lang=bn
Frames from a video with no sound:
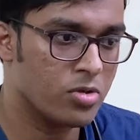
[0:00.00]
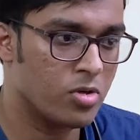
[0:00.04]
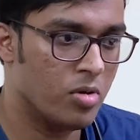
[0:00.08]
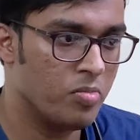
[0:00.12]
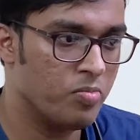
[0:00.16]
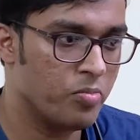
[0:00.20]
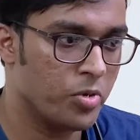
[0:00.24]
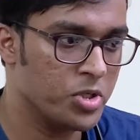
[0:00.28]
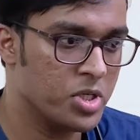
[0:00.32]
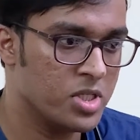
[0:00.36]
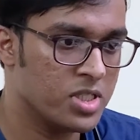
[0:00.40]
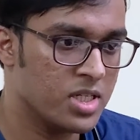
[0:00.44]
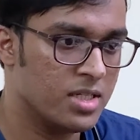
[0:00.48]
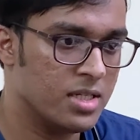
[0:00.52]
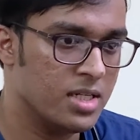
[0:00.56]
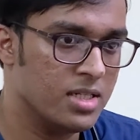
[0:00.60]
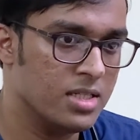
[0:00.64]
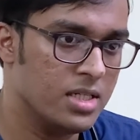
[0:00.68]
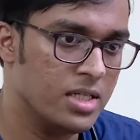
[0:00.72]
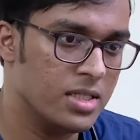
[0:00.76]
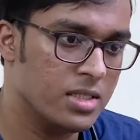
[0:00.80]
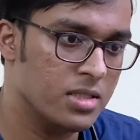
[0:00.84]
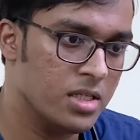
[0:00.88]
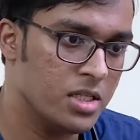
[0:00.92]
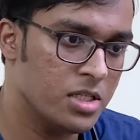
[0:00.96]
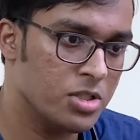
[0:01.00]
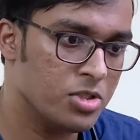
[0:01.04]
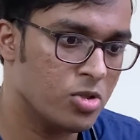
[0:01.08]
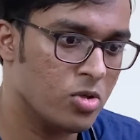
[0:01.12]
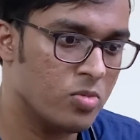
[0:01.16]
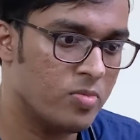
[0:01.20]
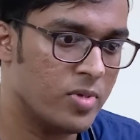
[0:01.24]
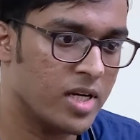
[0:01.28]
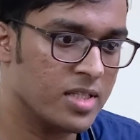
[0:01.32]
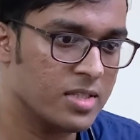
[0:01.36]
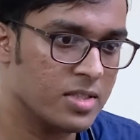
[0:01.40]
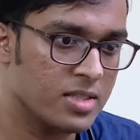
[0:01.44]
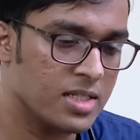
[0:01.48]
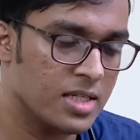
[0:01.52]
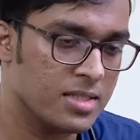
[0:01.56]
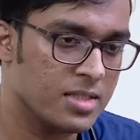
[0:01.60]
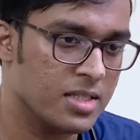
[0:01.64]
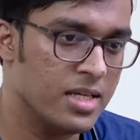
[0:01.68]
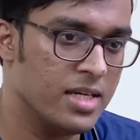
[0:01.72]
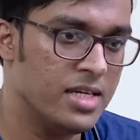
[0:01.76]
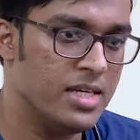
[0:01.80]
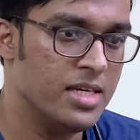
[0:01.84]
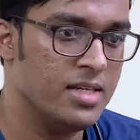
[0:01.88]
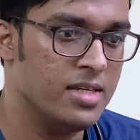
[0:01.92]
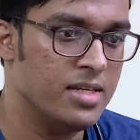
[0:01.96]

কম্পোজিশনে নির্দিষ্ট মাত্রাতেই